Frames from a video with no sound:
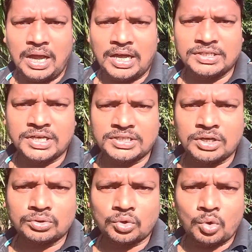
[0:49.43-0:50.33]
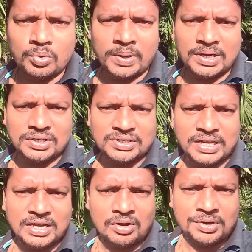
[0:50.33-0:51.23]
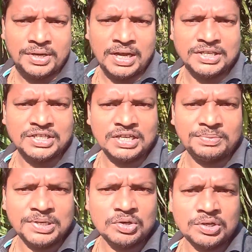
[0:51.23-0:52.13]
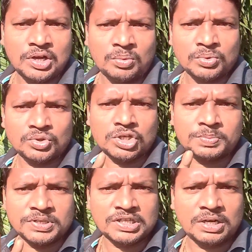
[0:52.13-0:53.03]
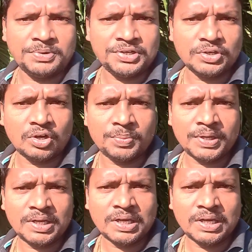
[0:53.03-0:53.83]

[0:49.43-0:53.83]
আজকে যেহেতু রবিবার সেই কারণে আজকের ভিডিওটা অবশ্যই স্পেশাল ভিডিও হবে